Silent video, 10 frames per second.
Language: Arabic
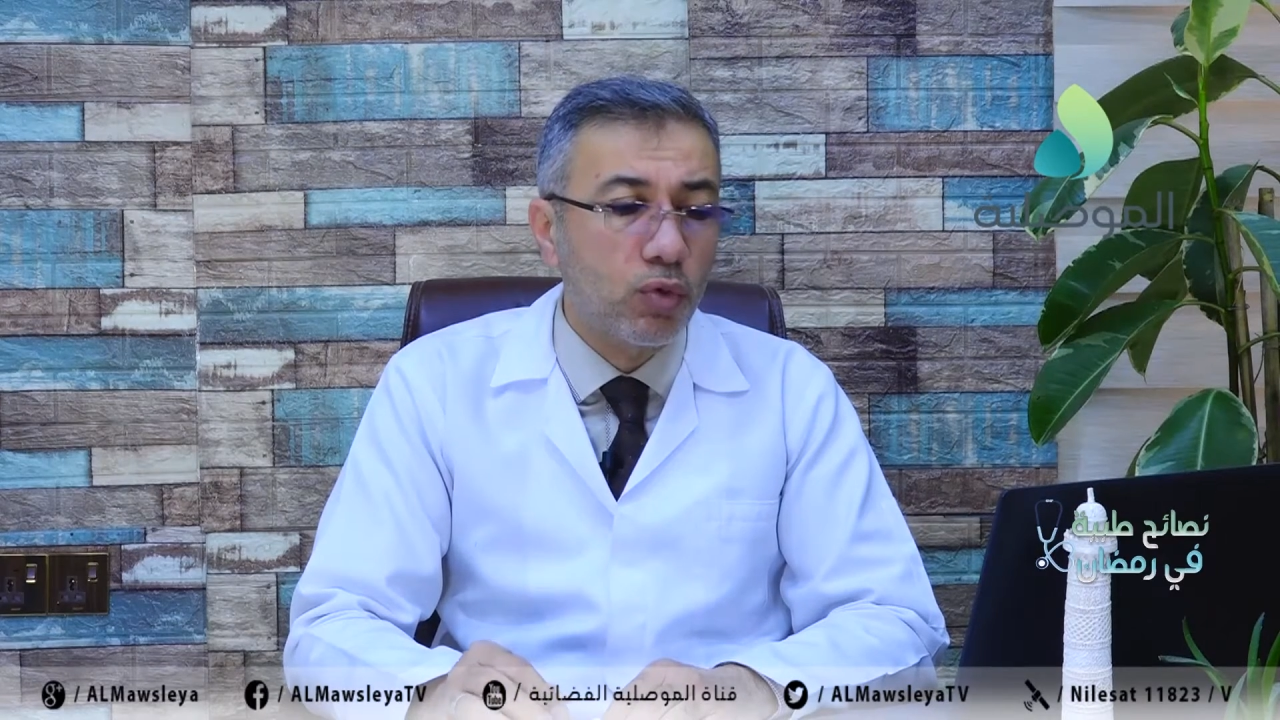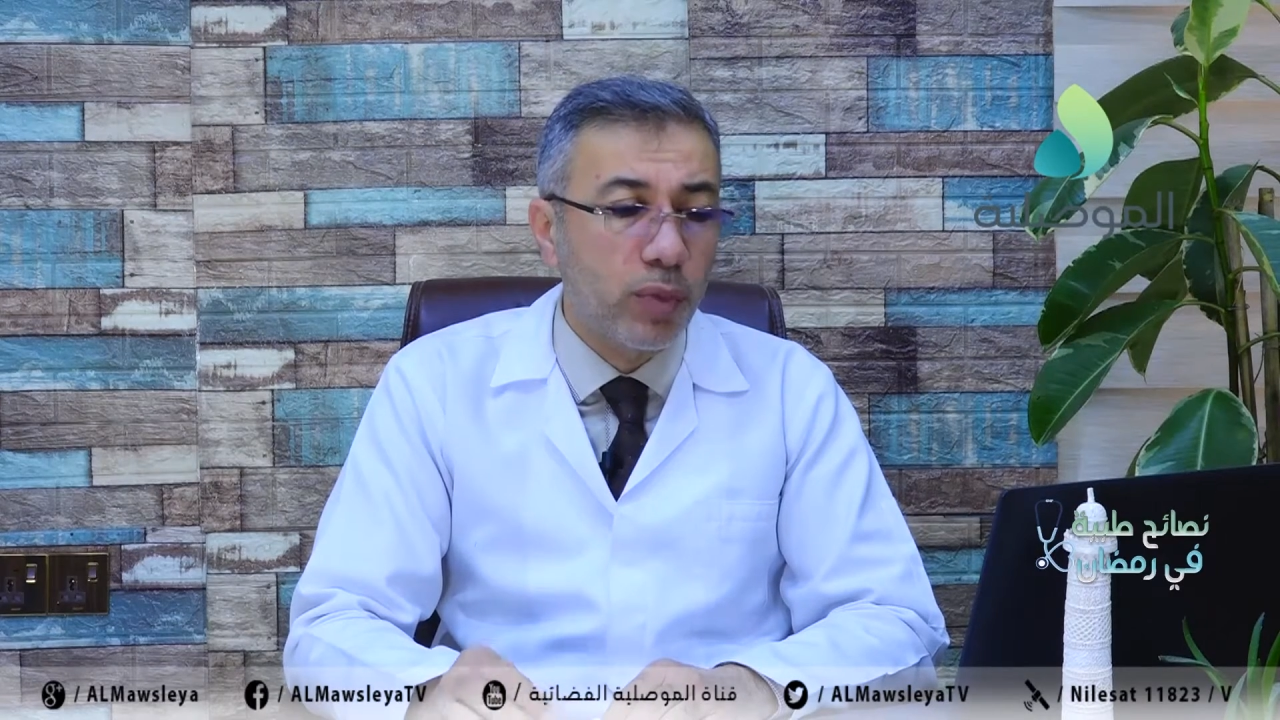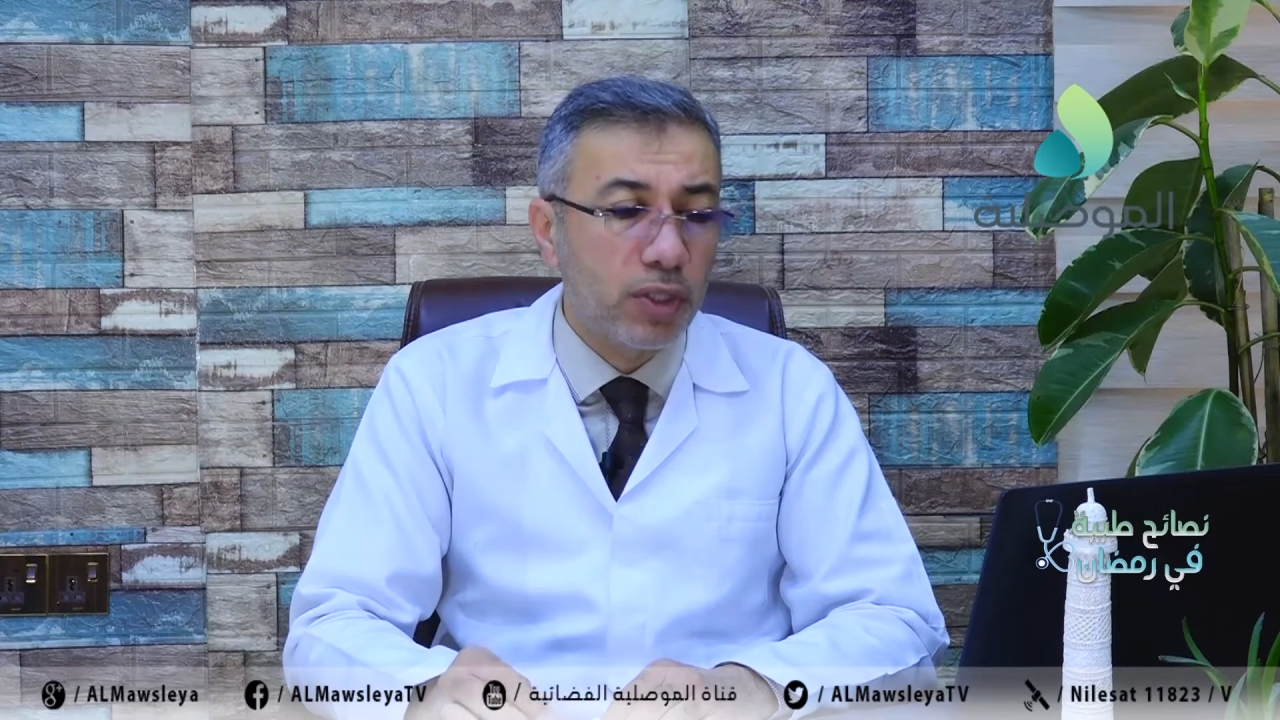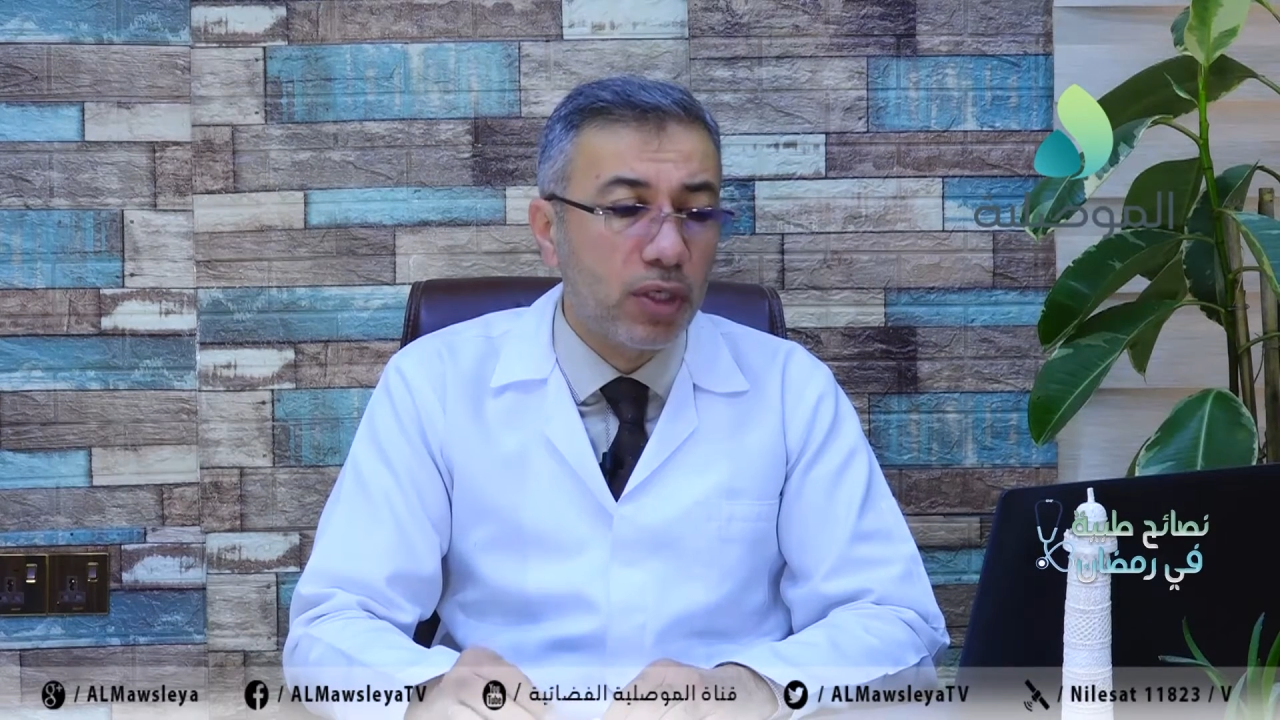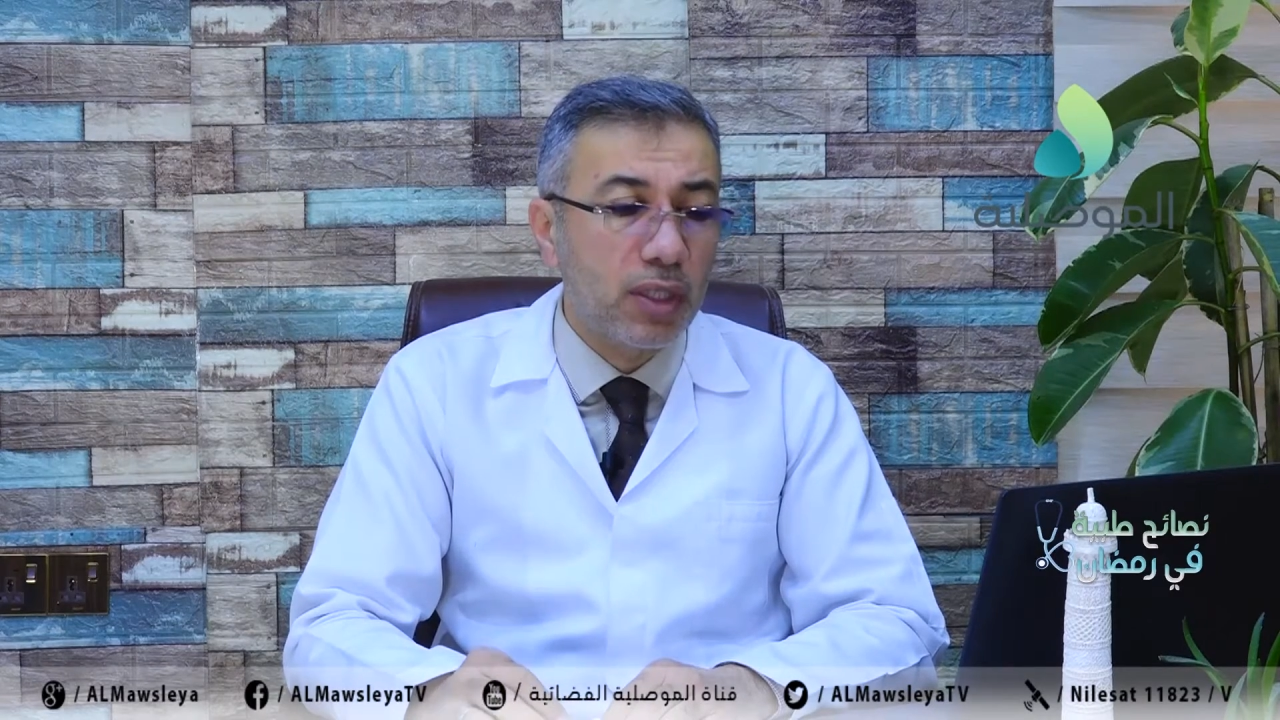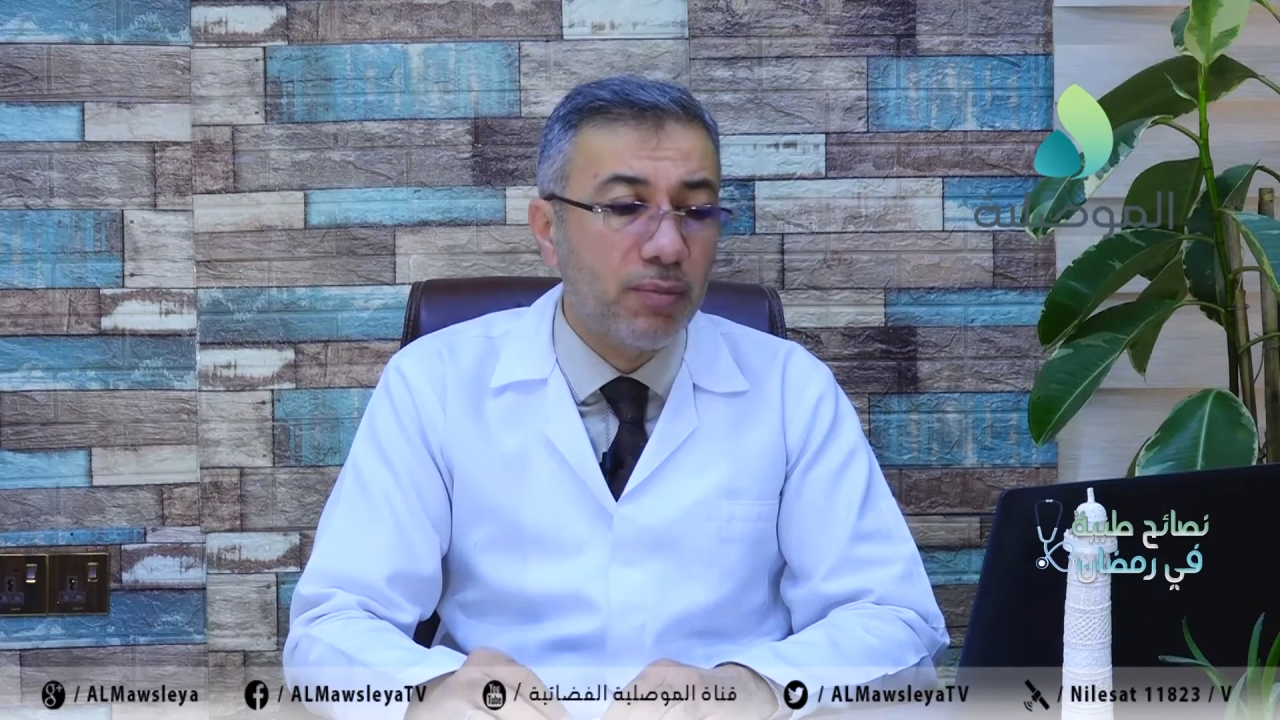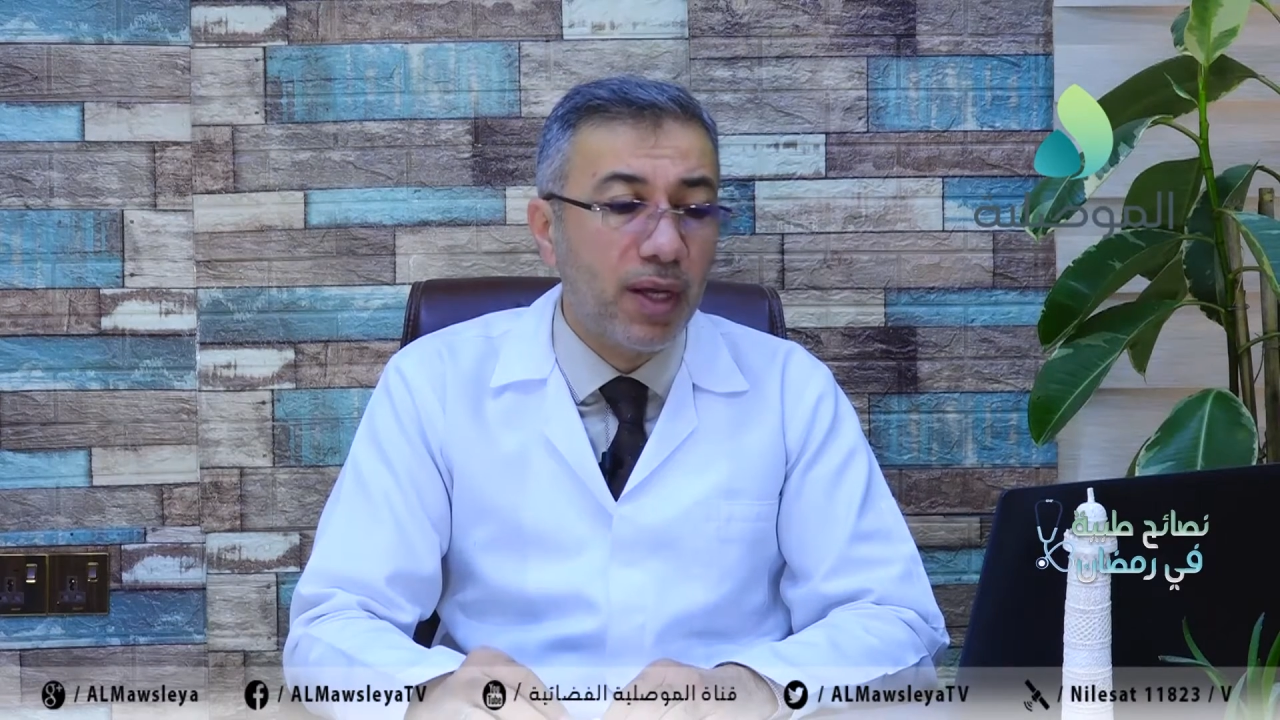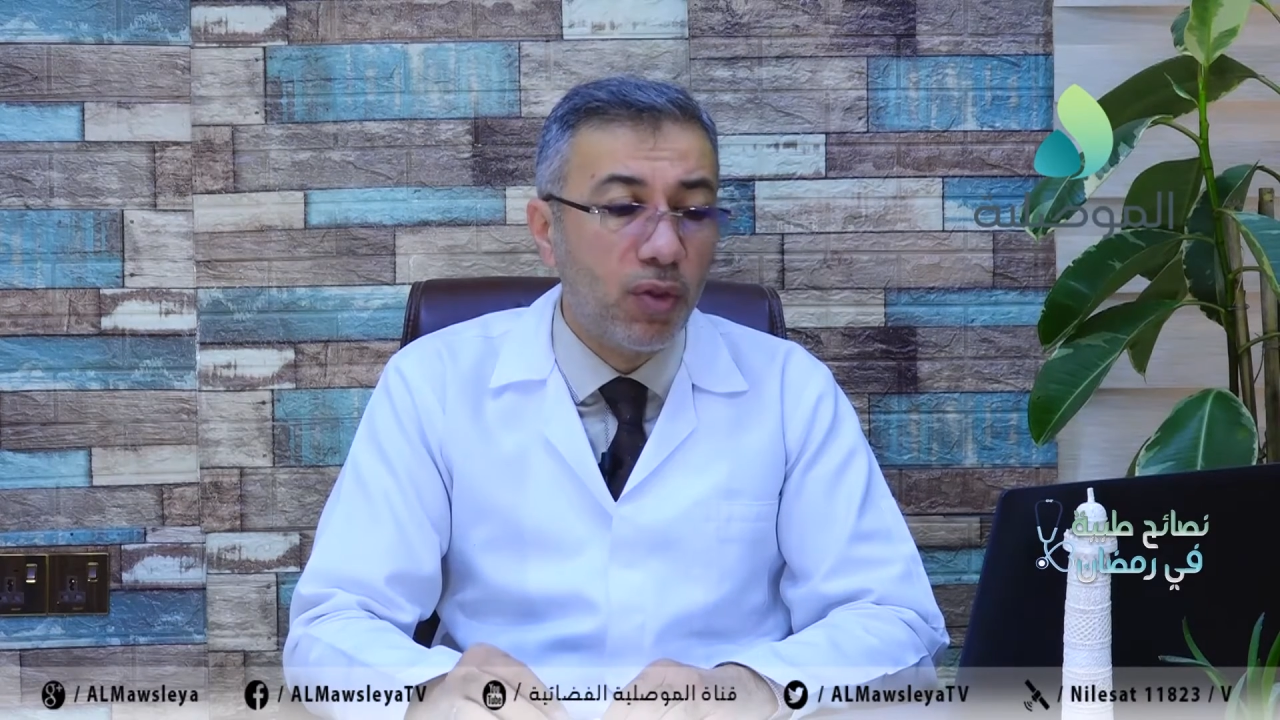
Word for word: مباشرة مع